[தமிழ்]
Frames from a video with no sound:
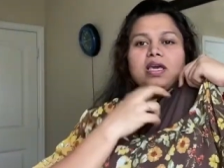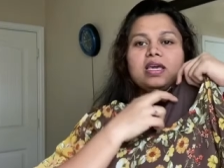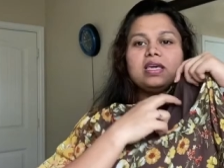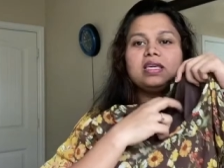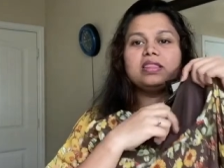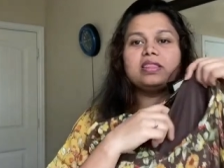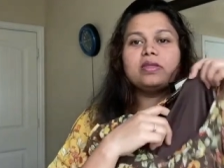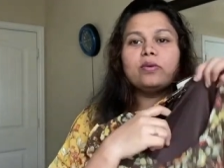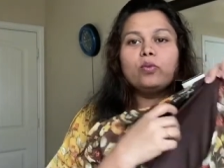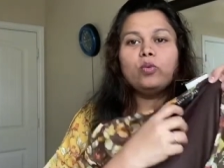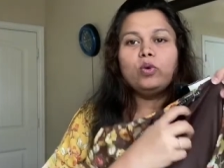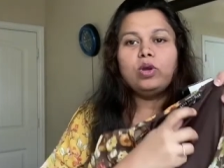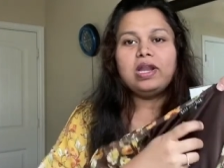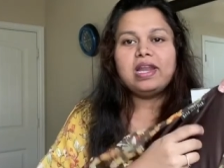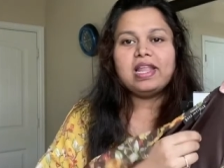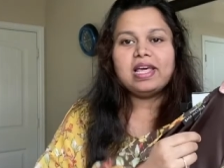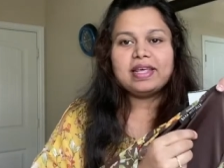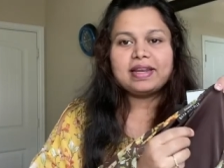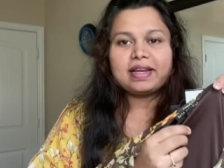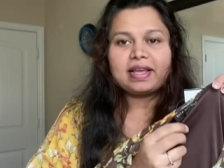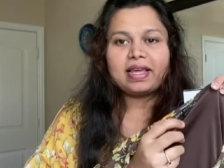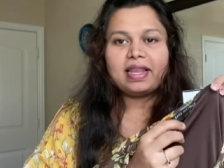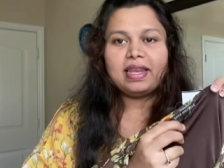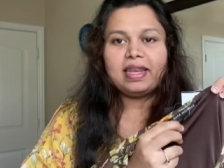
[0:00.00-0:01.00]
இந்த உள்ளே
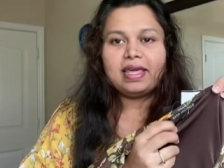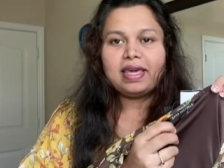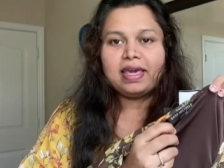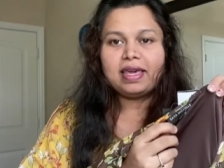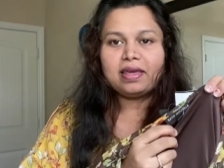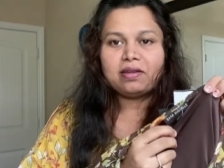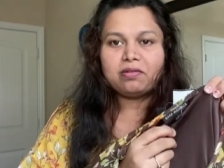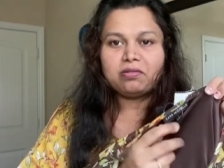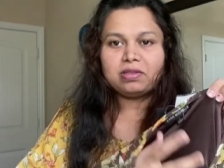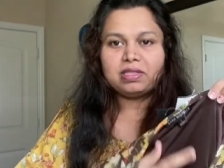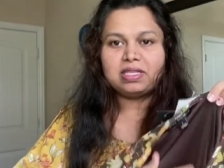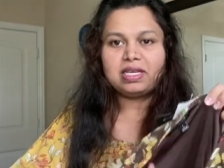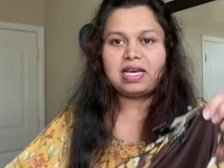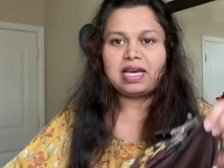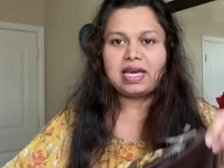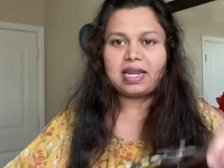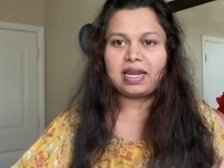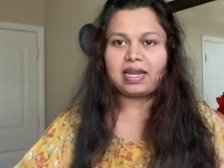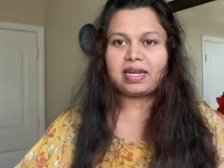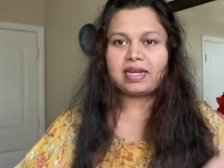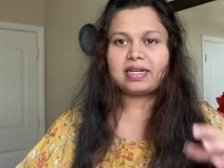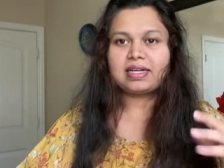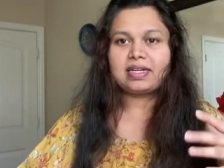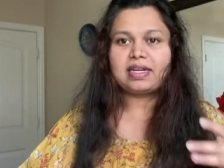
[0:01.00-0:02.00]
இருக்க லேயர் வந்து
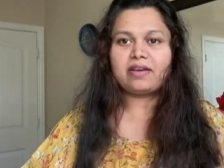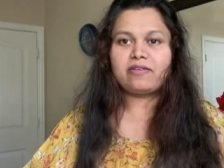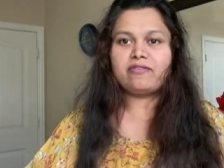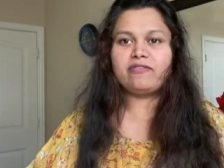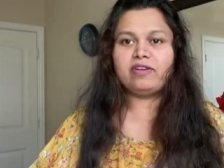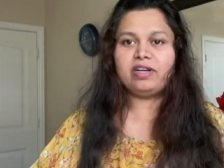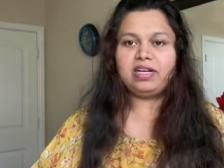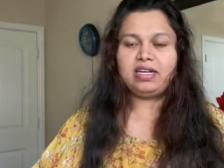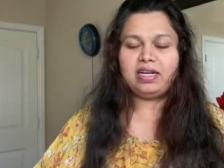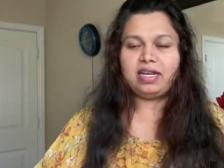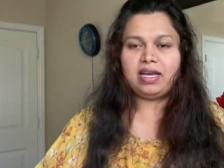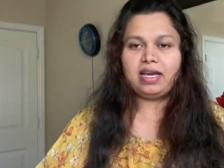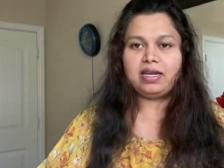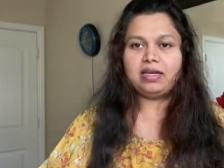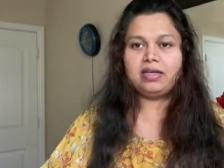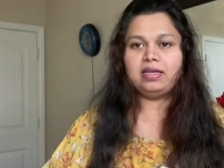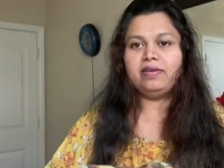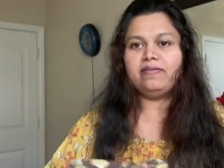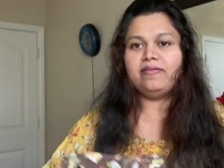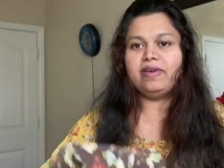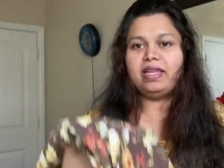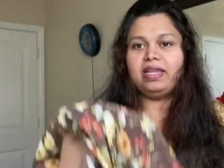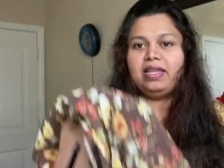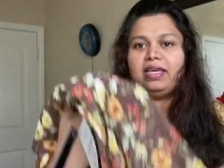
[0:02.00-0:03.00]
கரெக்டாக ஃபிட்டாக
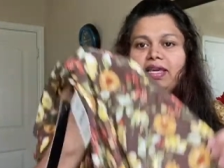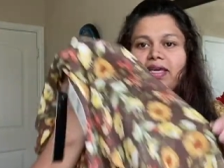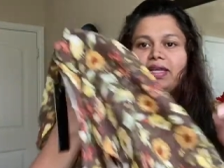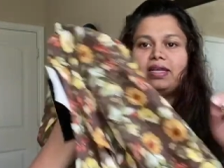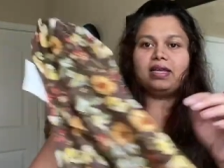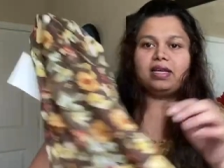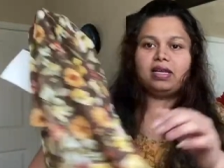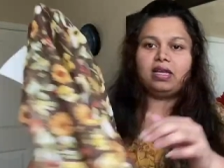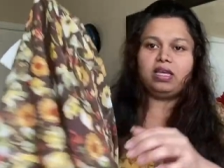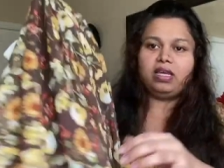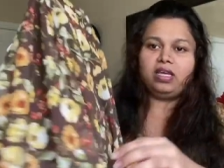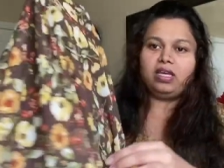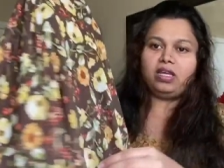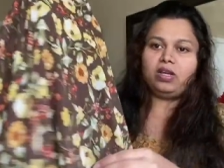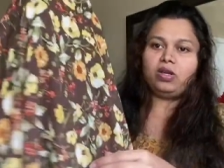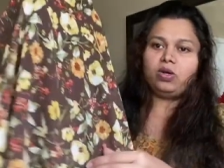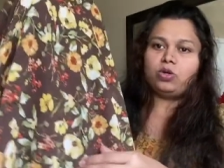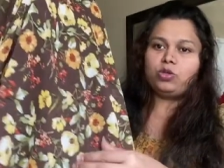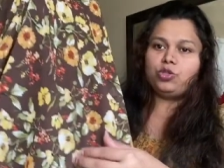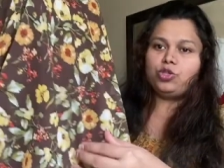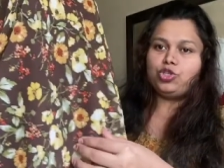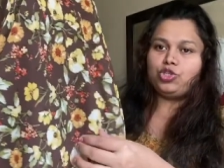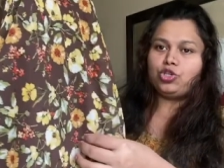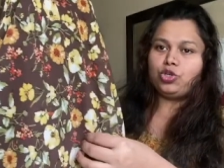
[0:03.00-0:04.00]
இருக்குது வெளியே இருக்க லேயர்
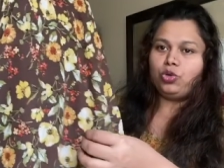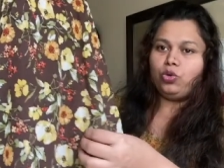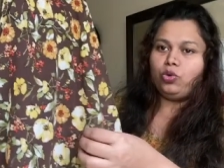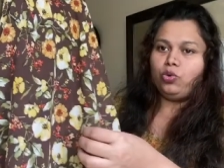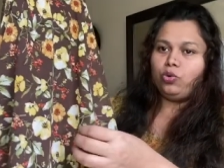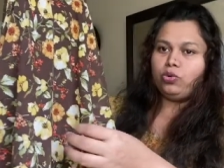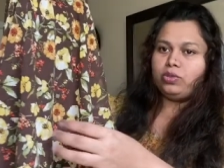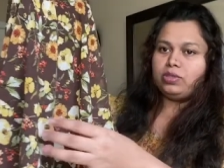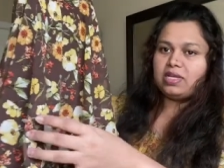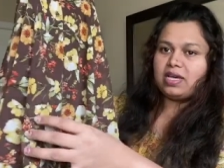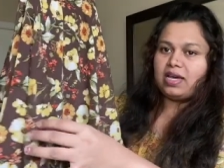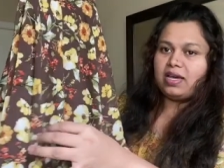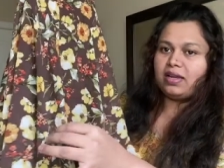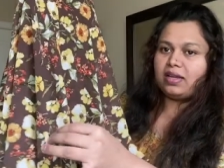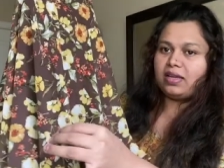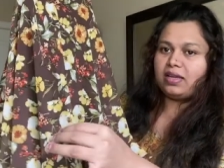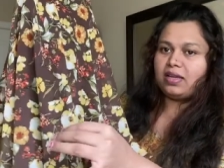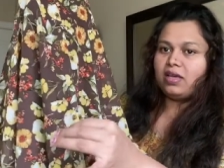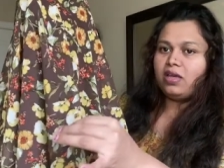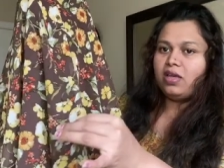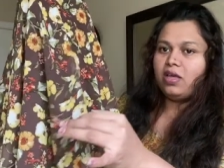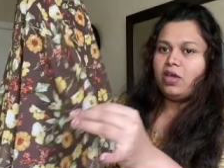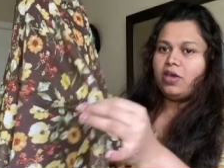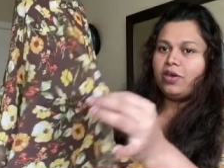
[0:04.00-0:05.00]
கொஞ்சம் லூஸாக
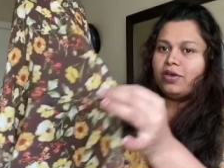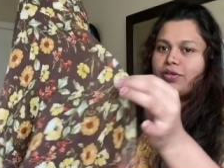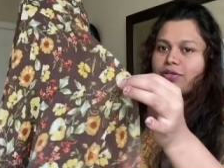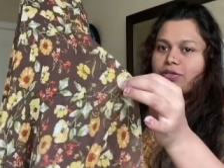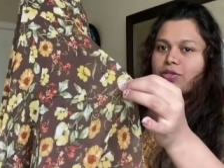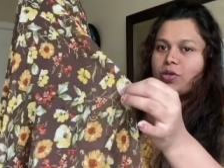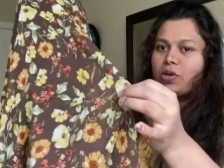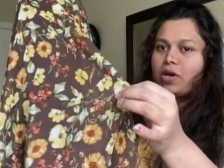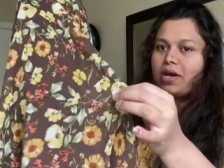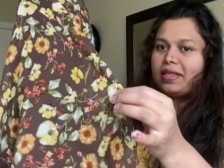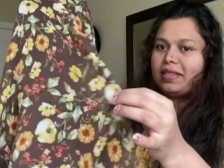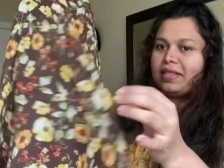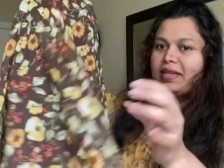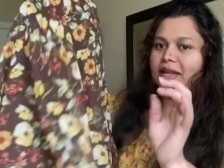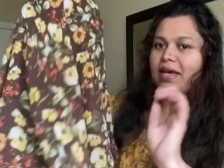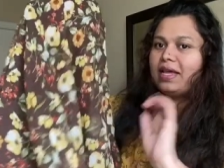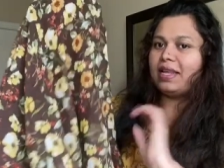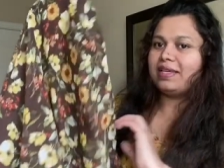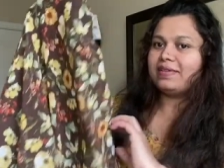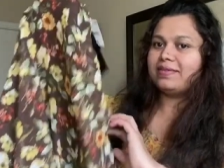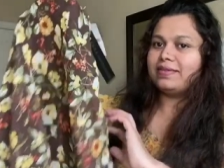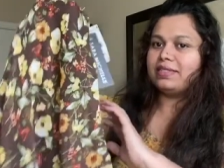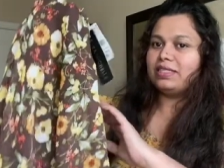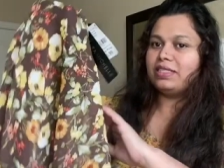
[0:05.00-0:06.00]
இருக்குது ஸோ
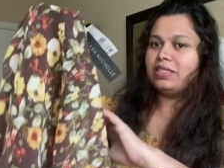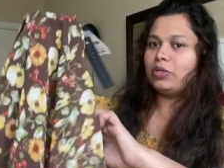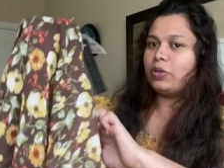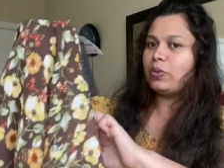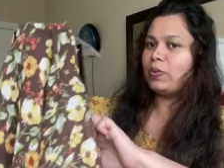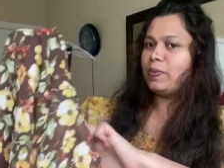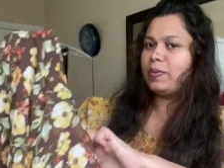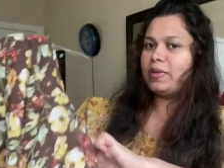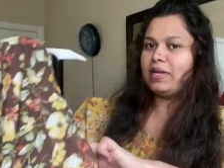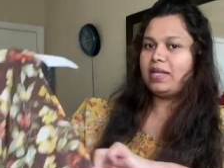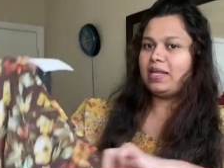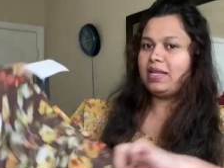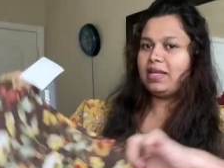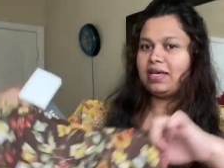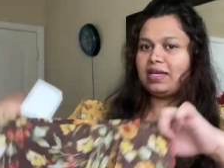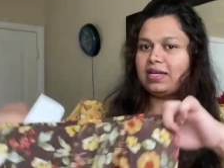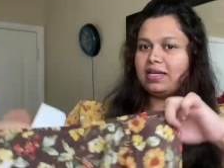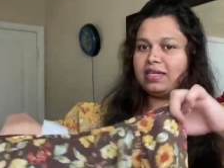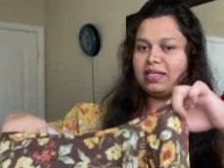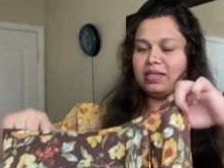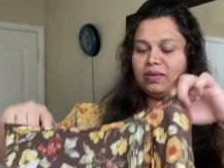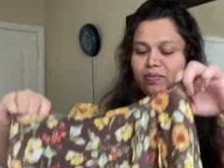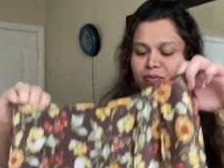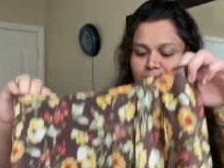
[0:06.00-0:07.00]
அதனால் வந்து ரொம்ப நல்லா
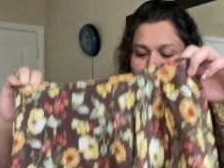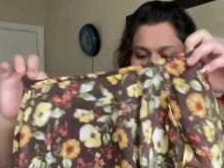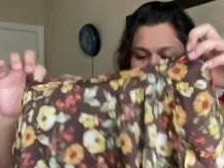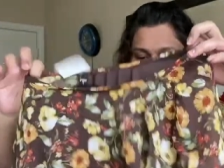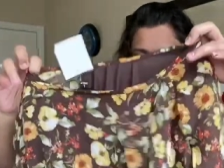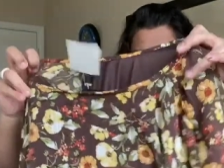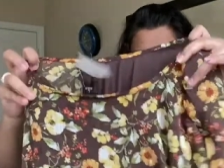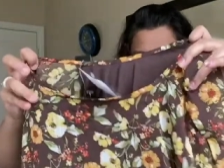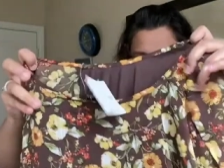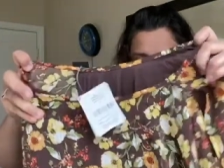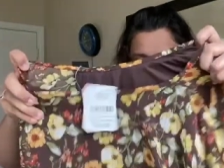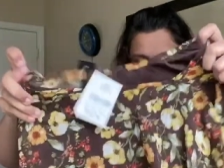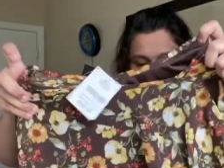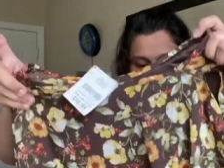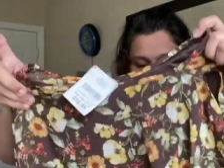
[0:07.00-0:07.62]
இருக்குது இதை போட்டால்